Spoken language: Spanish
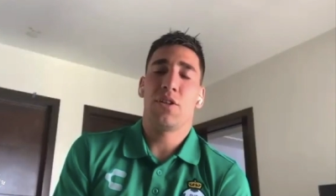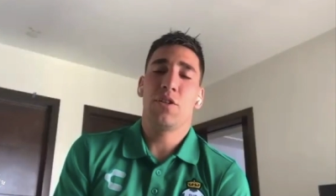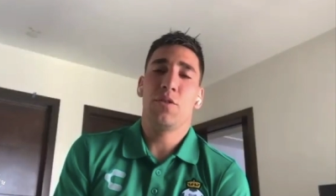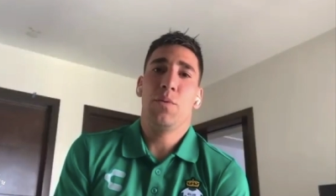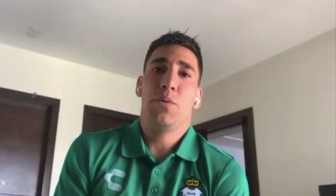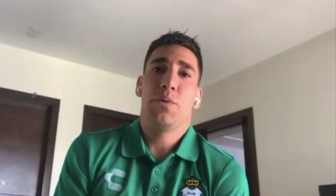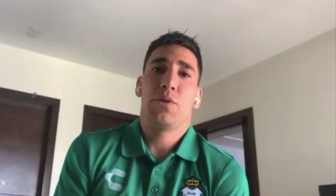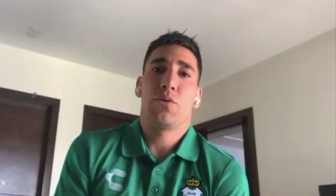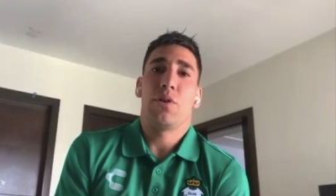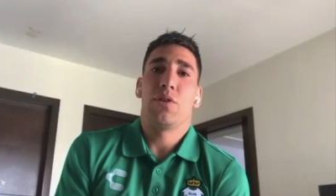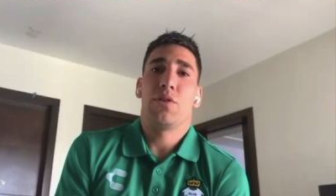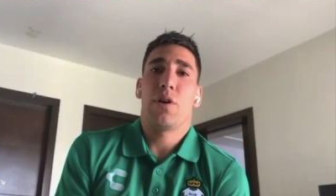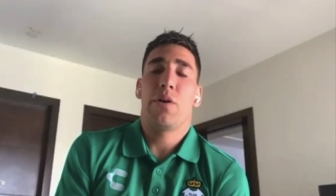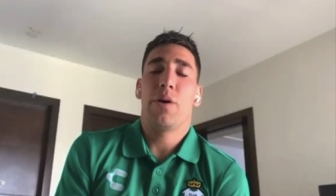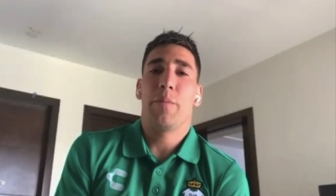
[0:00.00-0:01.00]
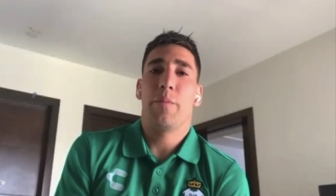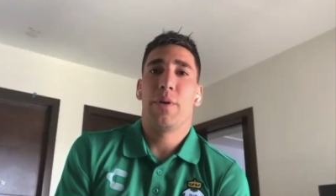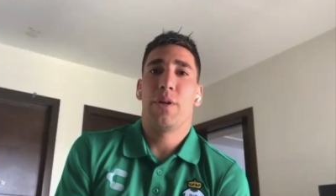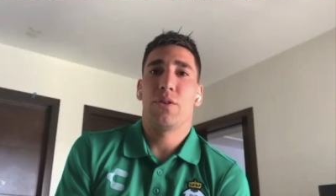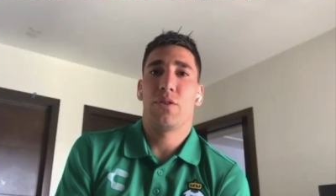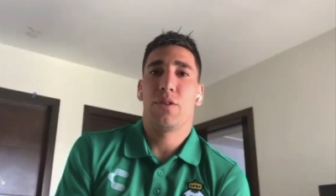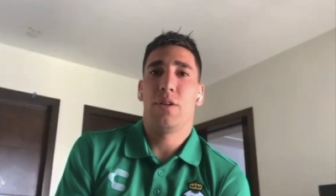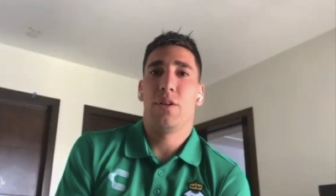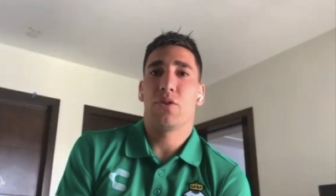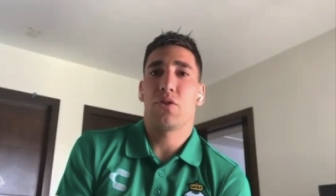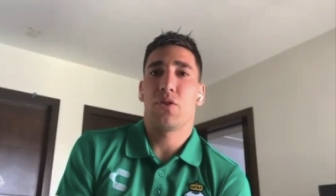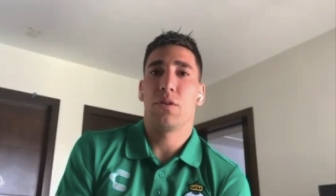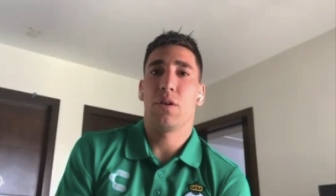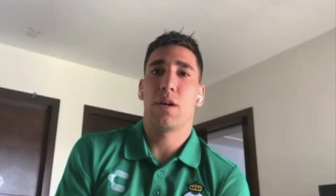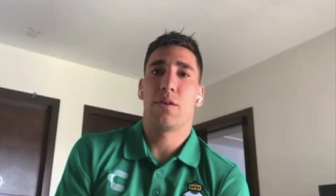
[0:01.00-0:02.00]
No sé si me visualizaba, pero sí
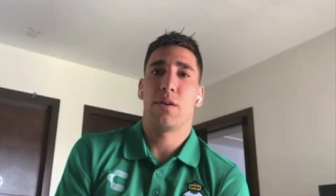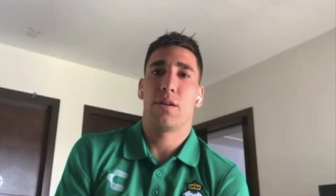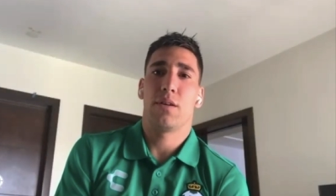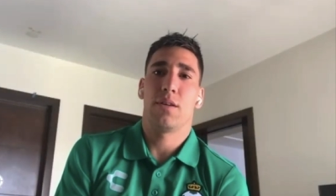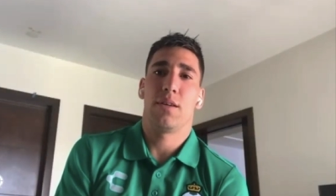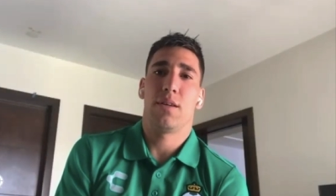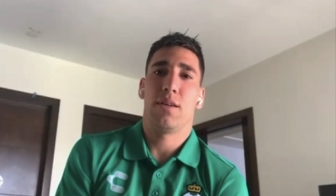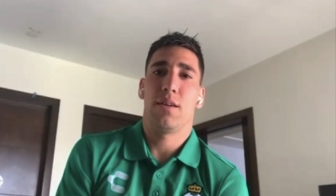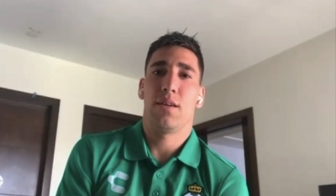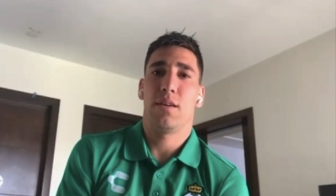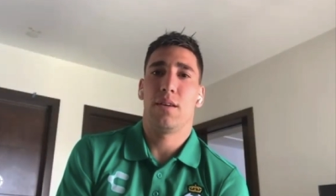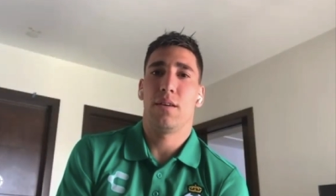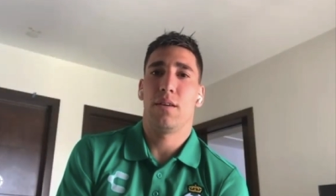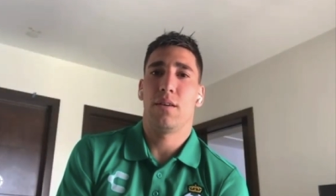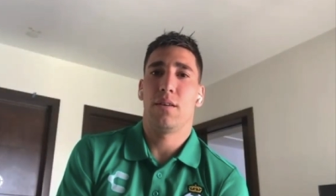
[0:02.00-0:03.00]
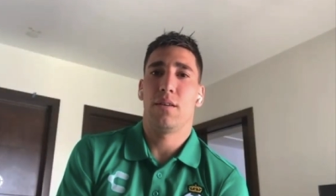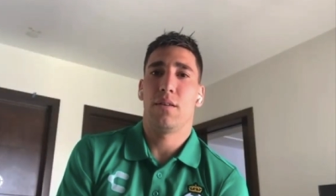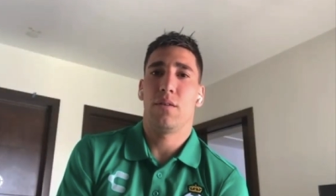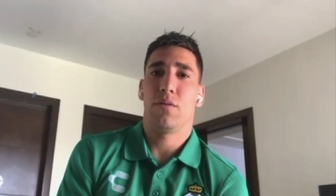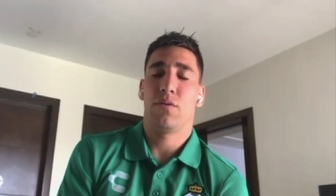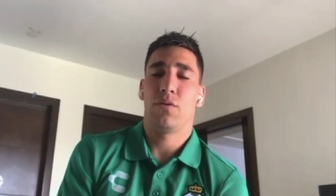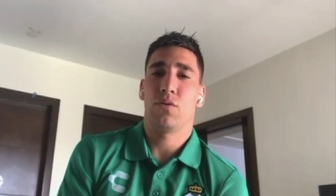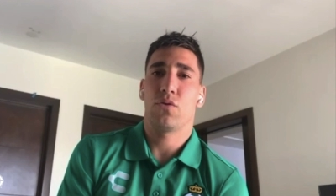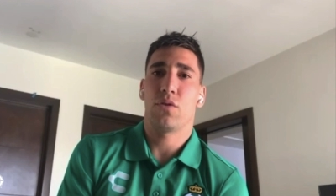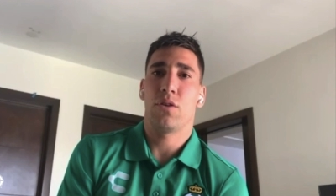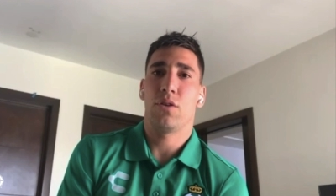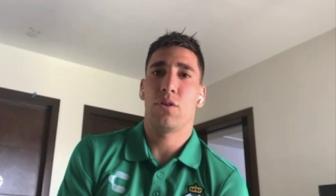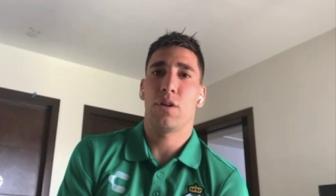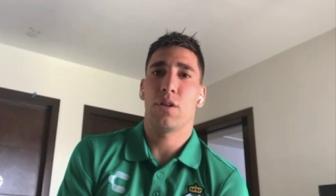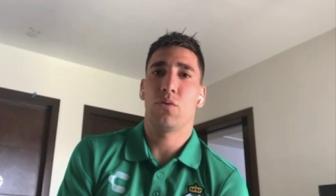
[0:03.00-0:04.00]
lo soñaba. Eh, fue un
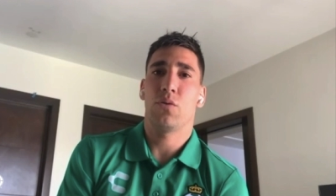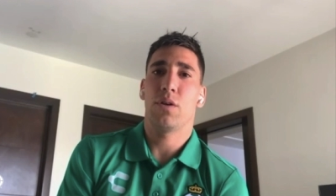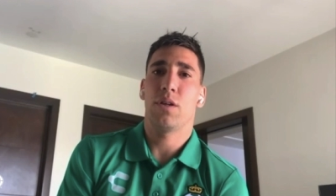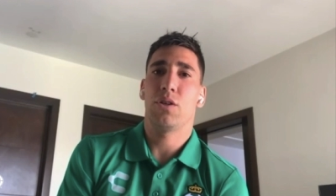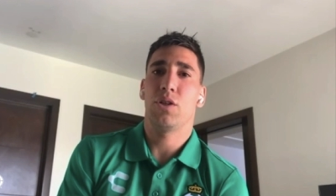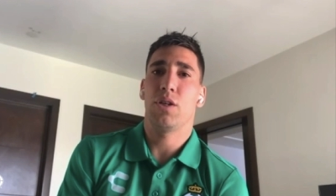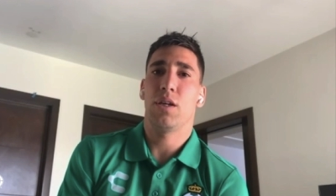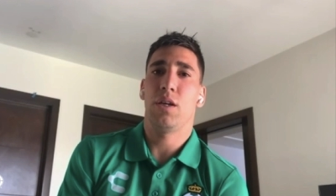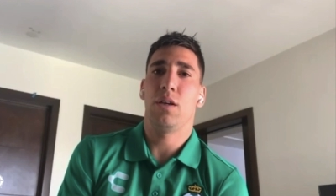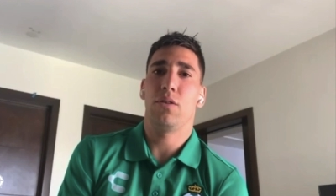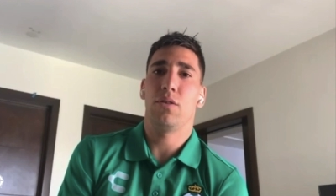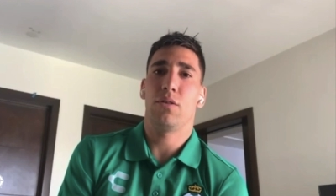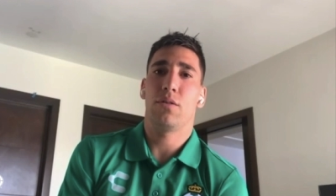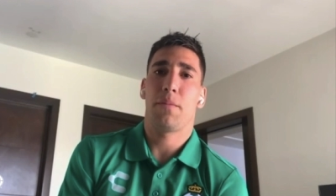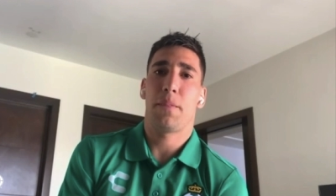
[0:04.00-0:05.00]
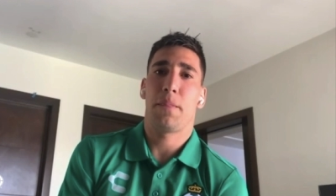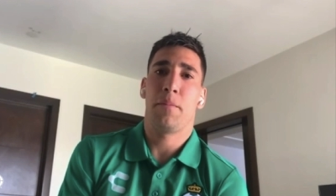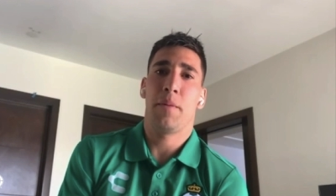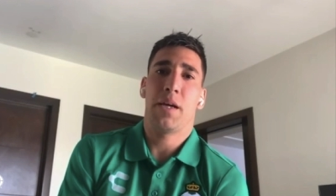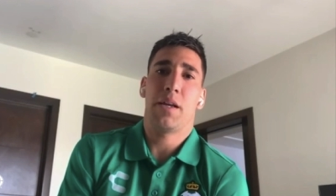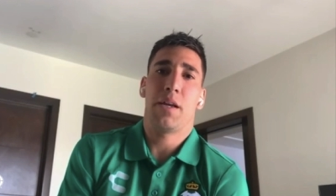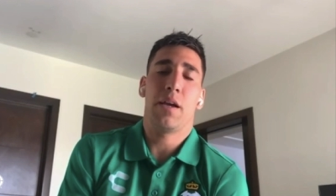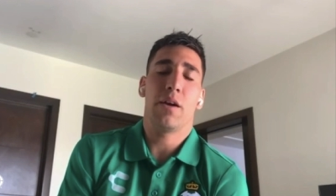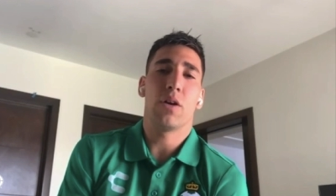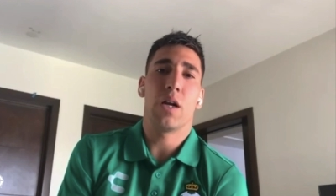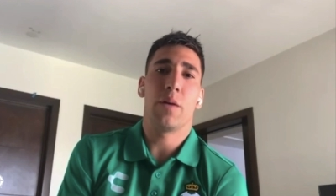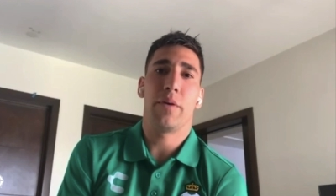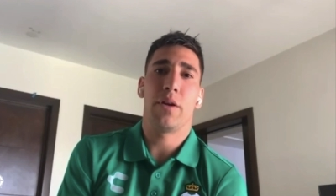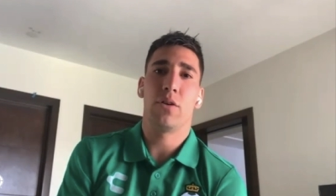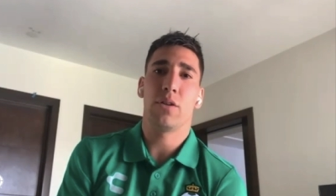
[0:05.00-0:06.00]
sueño que tuve de chiquito. Me
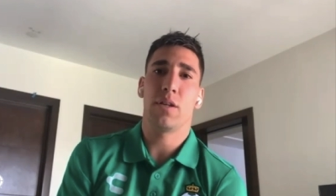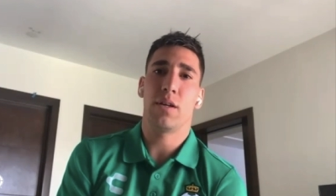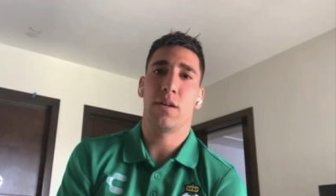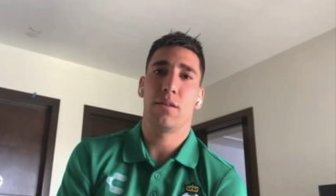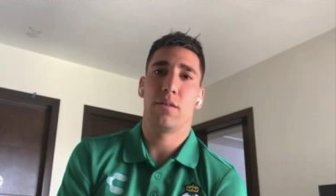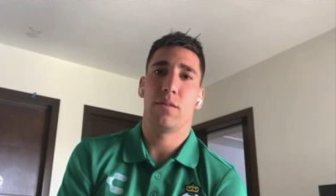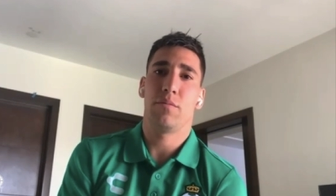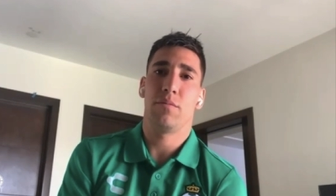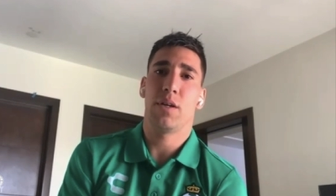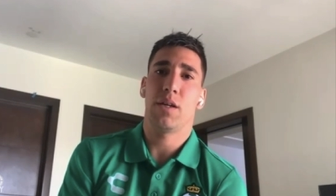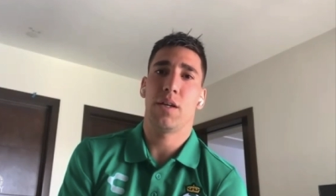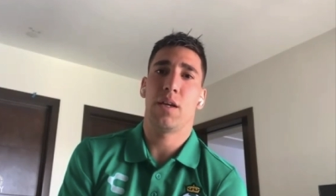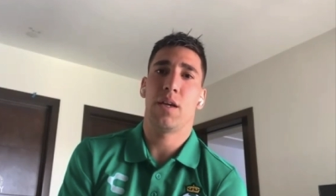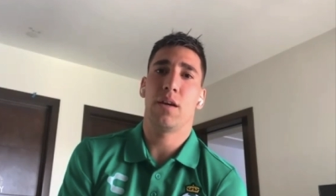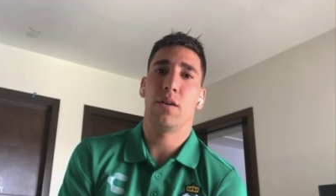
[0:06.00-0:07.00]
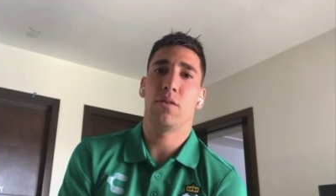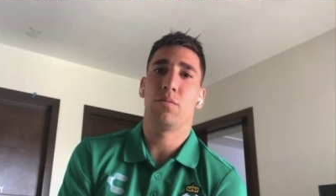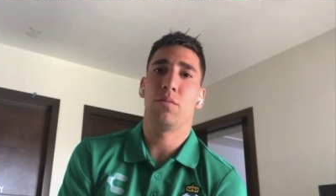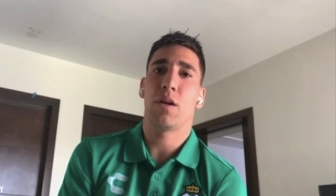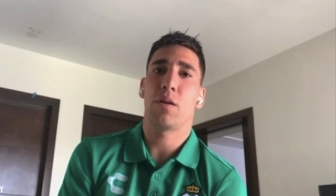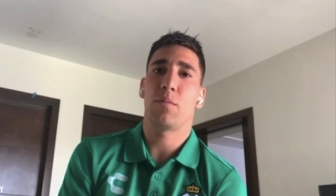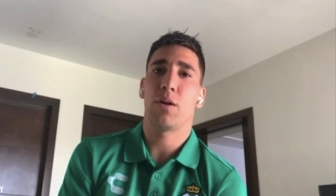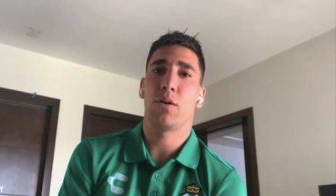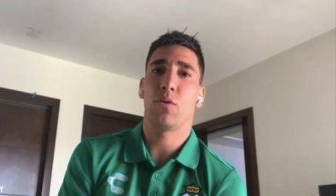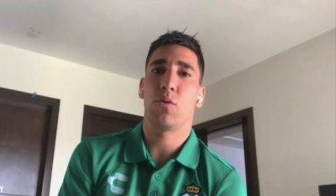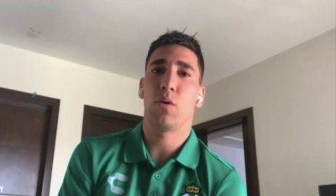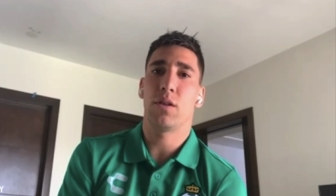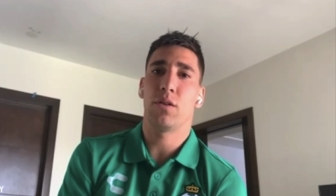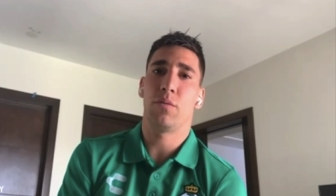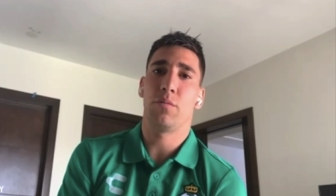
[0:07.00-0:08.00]
crié con la pelota, me crié con mi
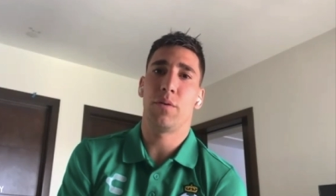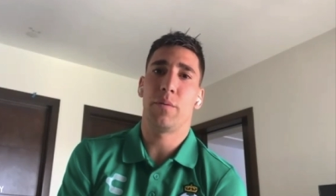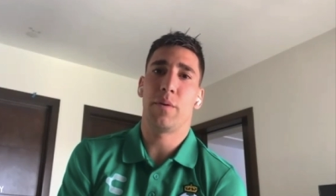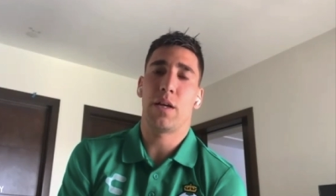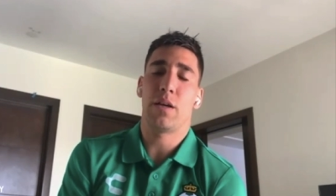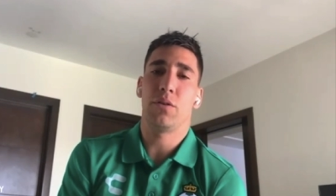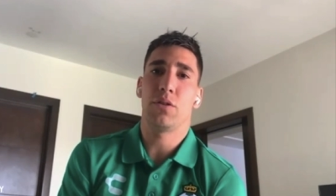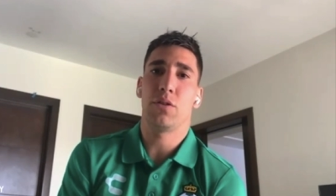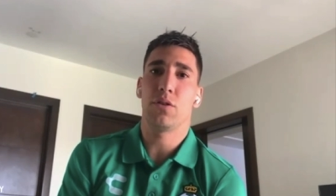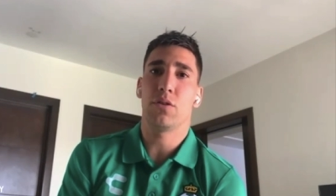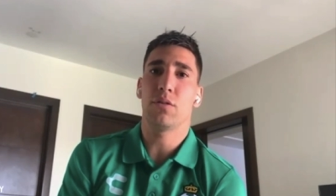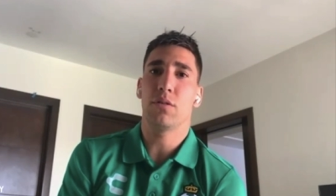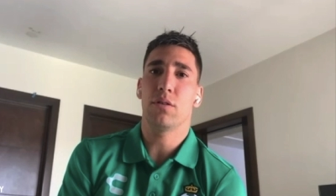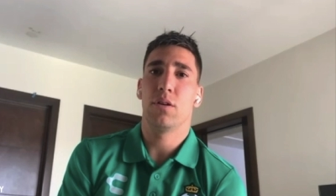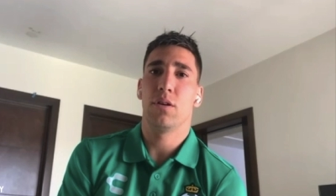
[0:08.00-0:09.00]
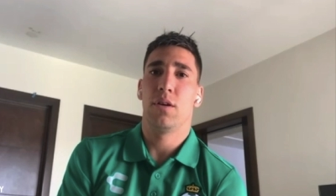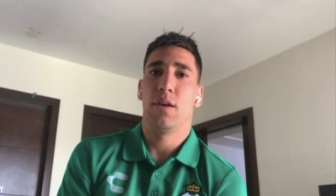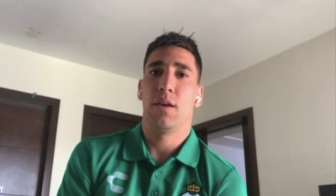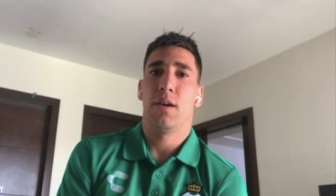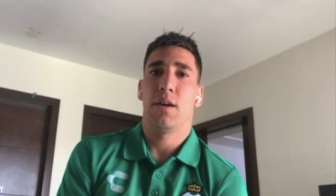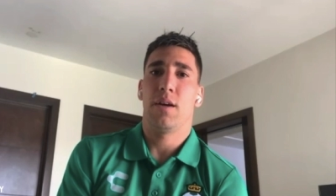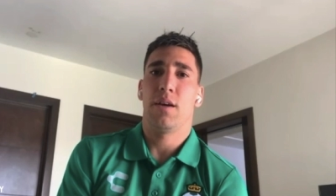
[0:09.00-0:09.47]
hermano jugando en primera división.